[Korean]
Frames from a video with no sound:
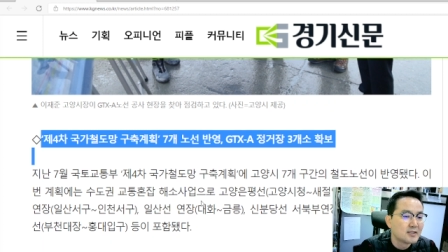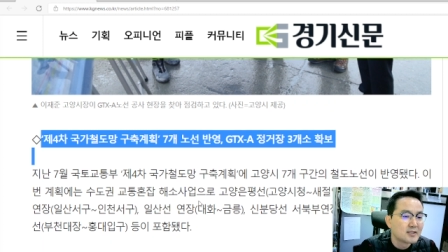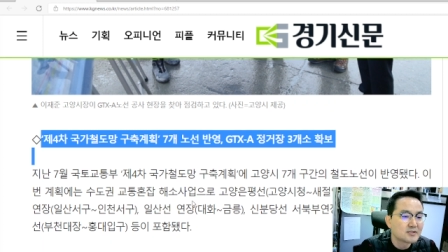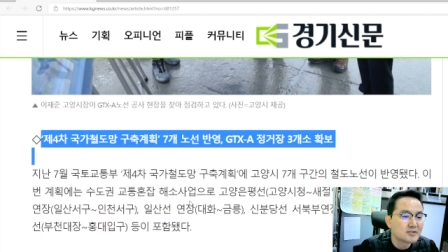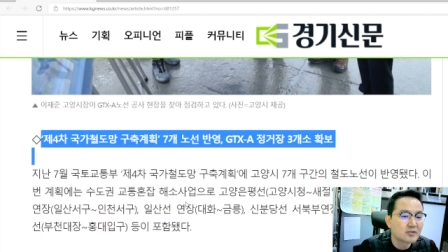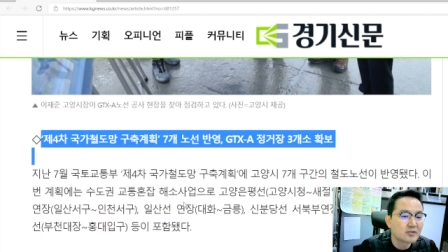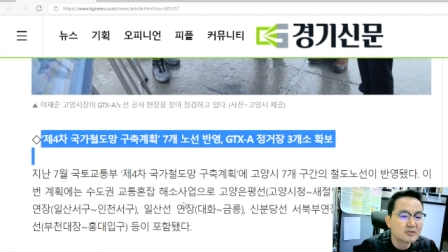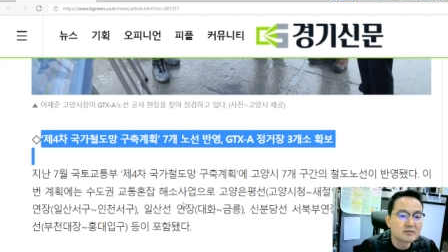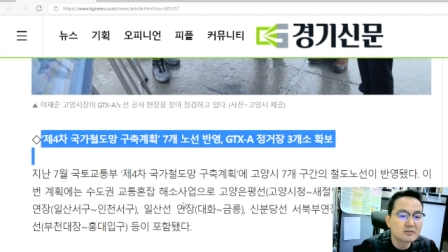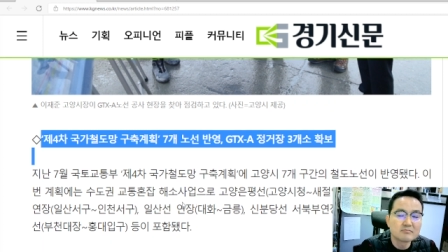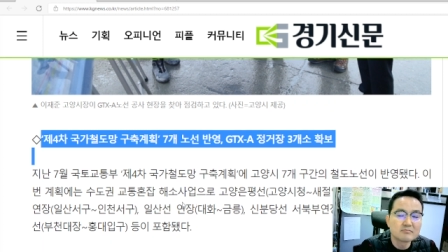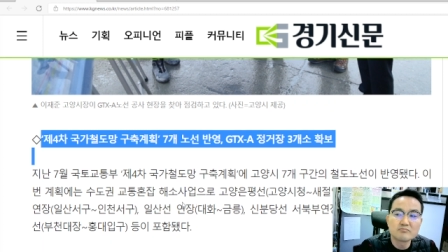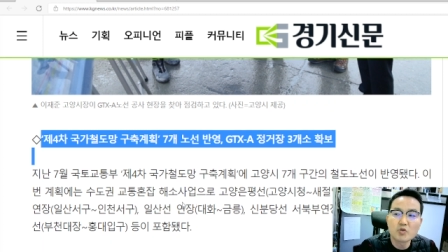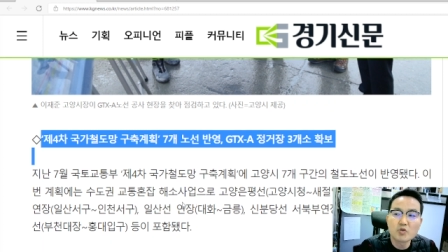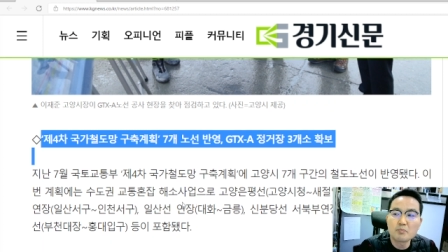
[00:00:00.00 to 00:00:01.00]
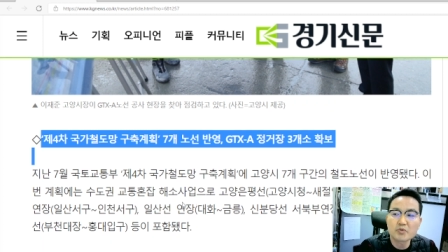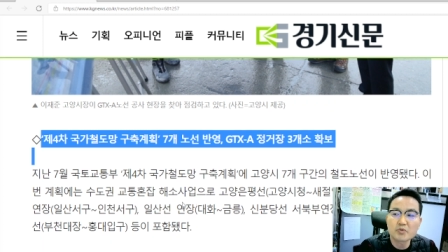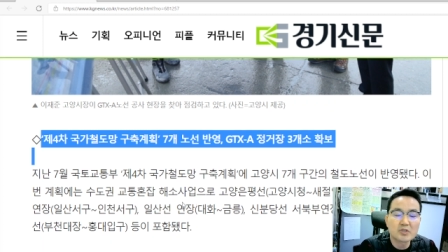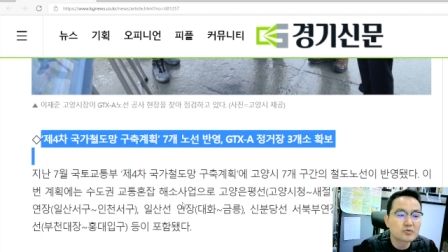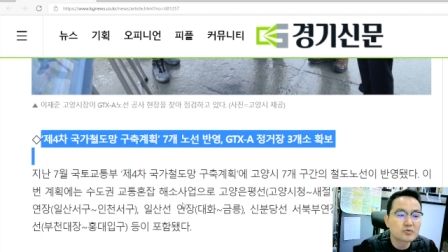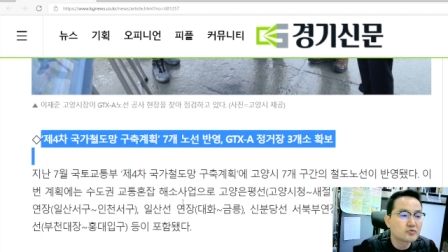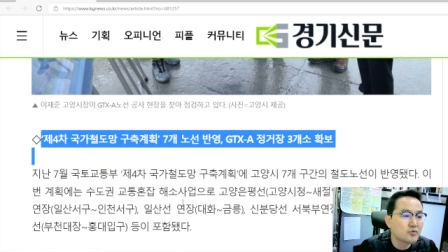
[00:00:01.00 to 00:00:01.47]
저는
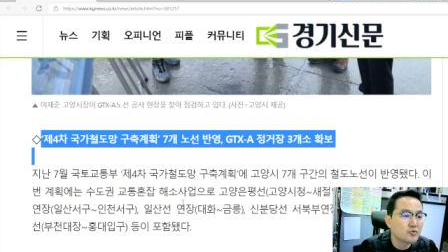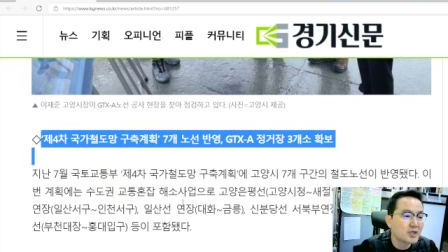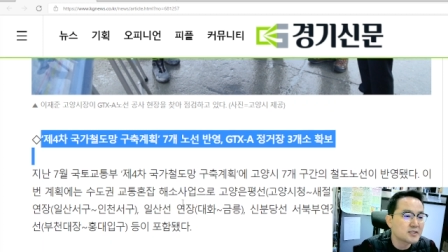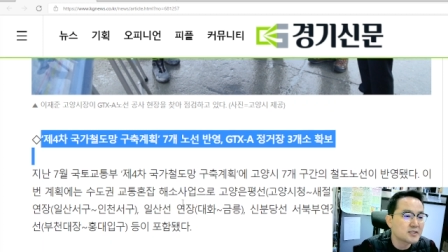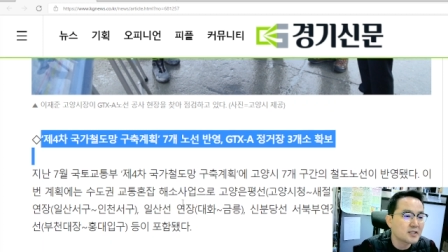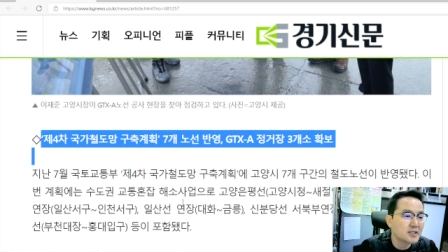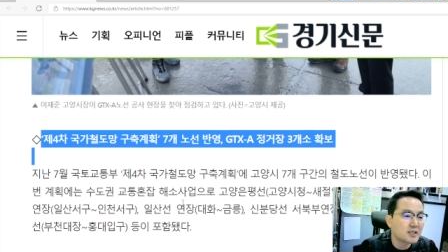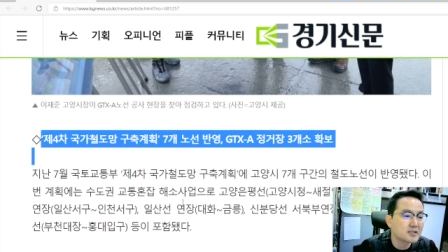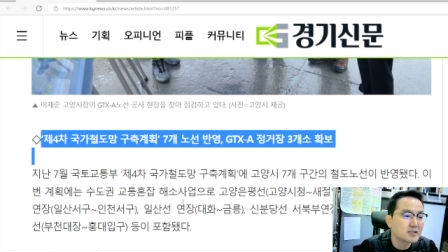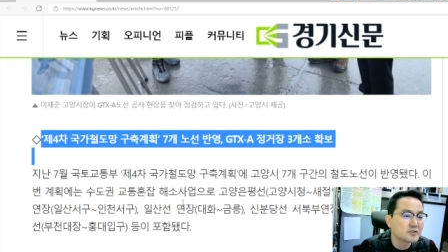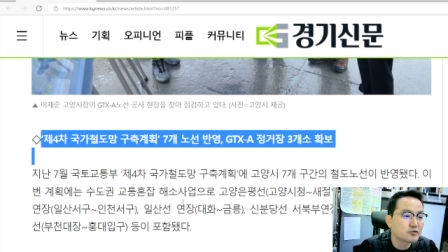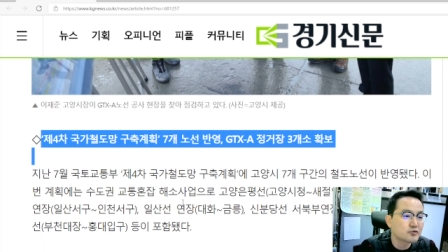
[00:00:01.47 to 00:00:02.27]
무엇보다도 중요하게 생각하는 것